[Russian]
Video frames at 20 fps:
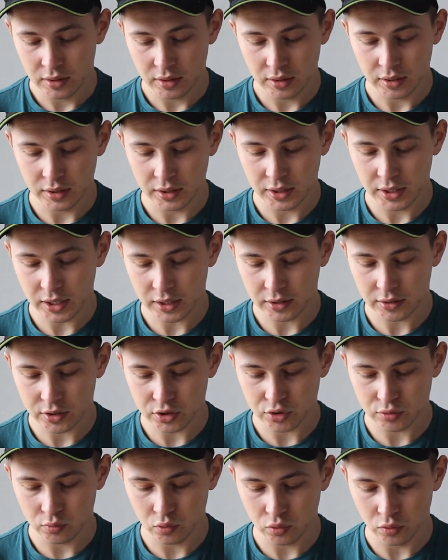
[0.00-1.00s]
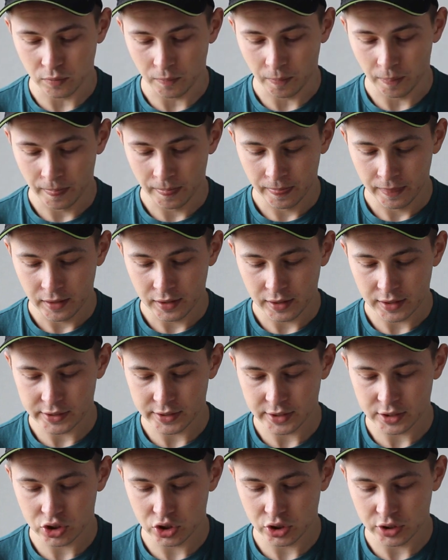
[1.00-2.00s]
Э, я нажму
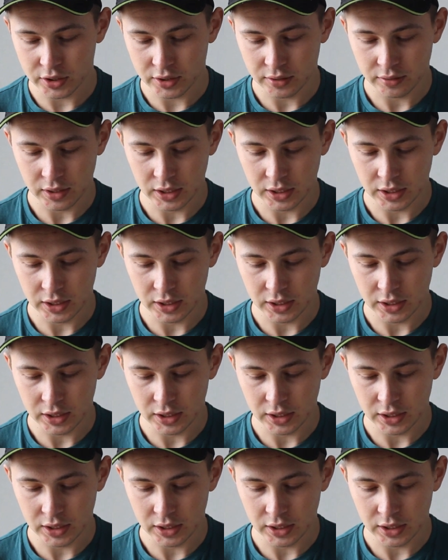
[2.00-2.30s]
«Разрешить